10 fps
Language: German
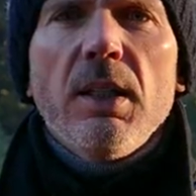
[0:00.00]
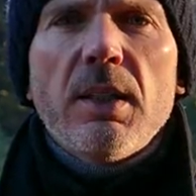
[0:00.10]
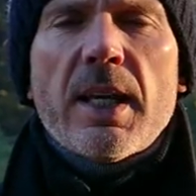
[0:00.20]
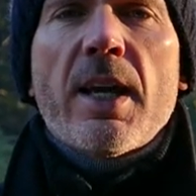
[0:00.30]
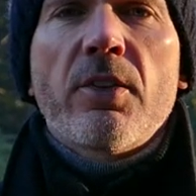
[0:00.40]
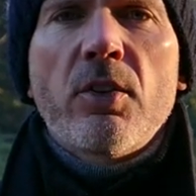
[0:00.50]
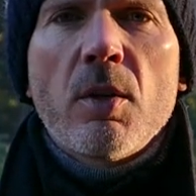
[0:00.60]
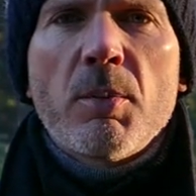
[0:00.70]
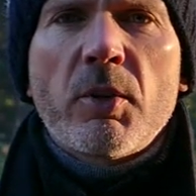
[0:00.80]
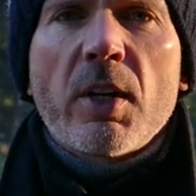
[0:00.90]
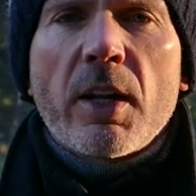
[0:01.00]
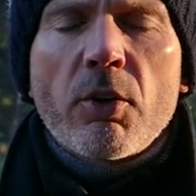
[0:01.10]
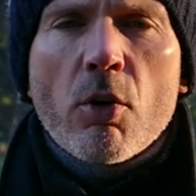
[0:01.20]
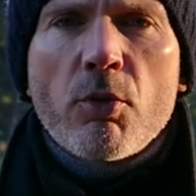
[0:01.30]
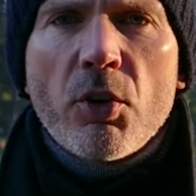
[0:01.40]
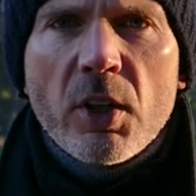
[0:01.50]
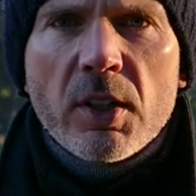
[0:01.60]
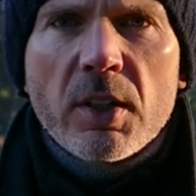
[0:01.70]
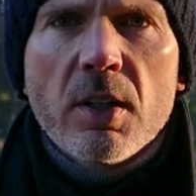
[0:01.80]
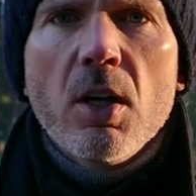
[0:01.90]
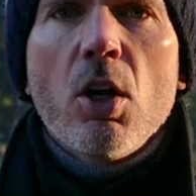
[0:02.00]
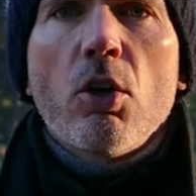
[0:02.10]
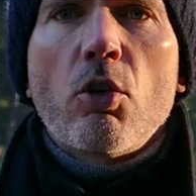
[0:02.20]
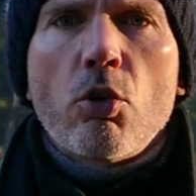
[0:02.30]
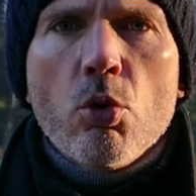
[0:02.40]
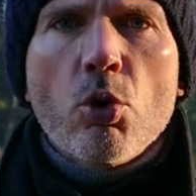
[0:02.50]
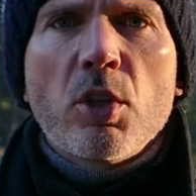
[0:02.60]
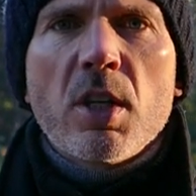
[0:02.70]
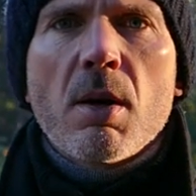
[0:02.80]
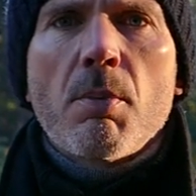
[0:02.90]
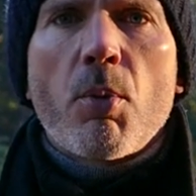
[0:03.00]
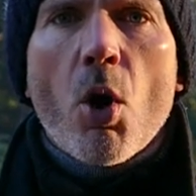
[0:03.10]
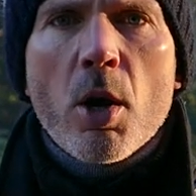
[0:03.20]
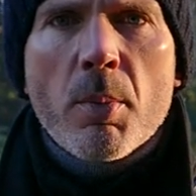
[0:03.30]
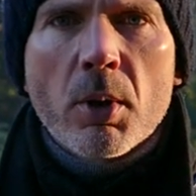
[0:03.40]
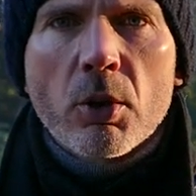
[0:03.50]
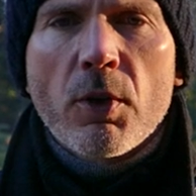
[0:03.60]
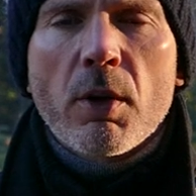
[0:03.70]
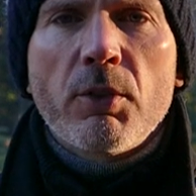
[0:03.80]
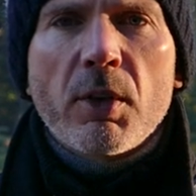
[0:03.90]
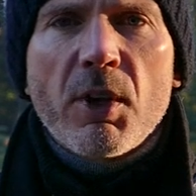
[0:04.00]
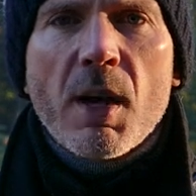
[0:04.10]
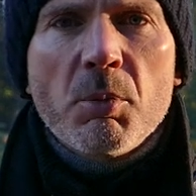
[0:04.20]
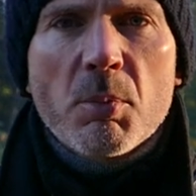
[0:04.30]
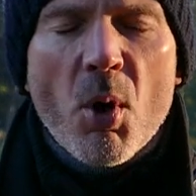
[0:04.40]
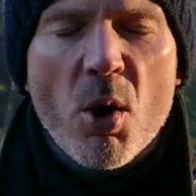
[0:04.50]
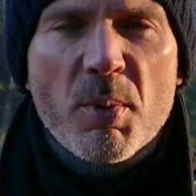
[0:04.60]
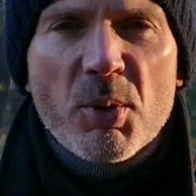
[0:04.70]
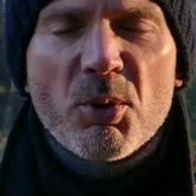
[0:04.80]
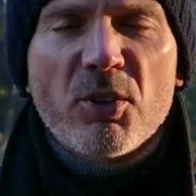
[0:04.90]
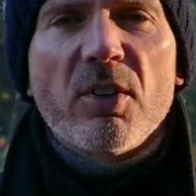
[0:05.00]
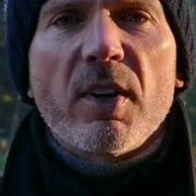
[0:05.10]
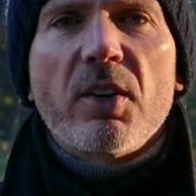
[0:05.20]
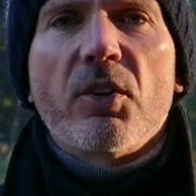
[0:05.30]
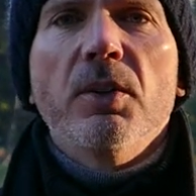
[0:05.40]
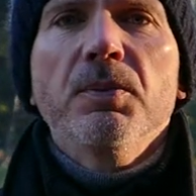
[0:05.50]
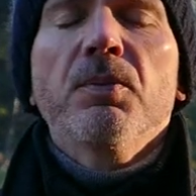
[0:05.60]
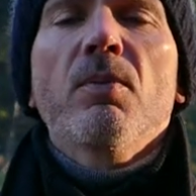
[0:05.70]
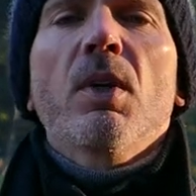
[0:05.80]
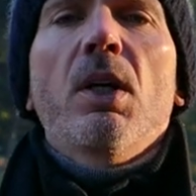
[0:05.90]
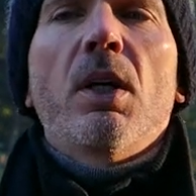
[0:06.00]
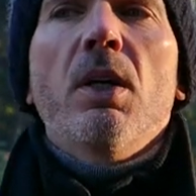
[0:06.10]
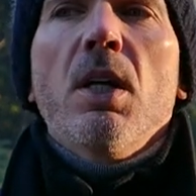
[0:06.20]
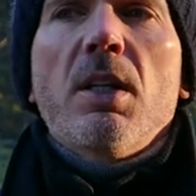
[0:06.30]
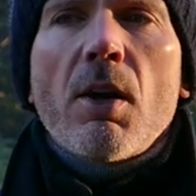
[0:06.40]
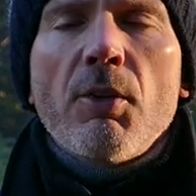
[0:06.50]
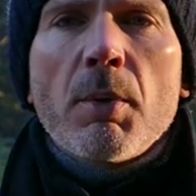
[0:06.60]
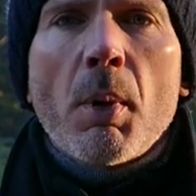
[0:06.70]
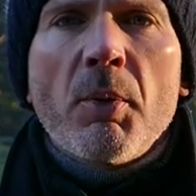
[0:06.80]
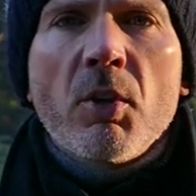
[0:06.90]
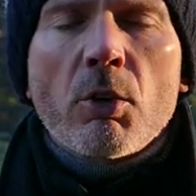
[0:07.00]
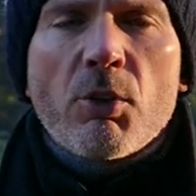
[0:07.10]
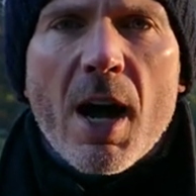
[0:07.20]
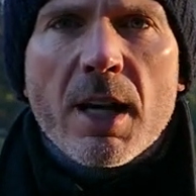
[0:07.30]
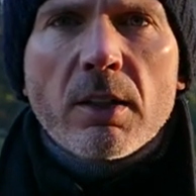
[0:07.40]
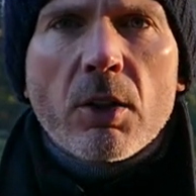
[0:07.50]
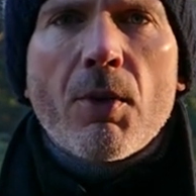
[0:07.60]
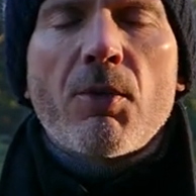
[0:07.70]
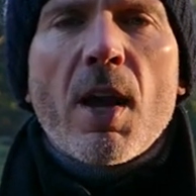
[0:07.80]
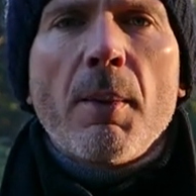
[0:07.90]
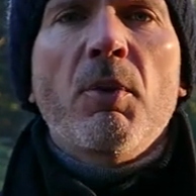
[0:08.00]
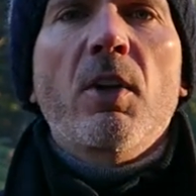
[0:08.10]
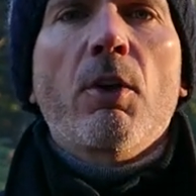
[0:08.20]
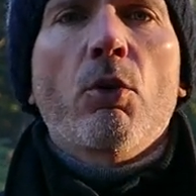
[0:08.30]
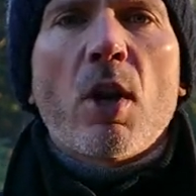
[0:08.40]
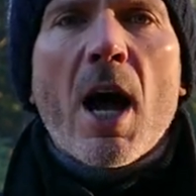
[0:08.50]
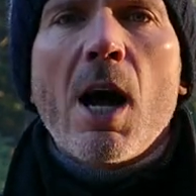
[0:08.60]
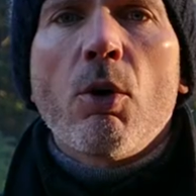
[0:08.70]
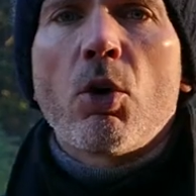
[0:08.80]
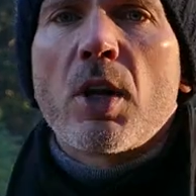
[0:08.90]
Der erste Tipp ist der ganz offensichtliche, such dir Bäume, und zwar verfärbte Bäume logischerweise. Äh, da vielleicht mal ein bisschen drauf achten, das verfärbt sich ja so nach und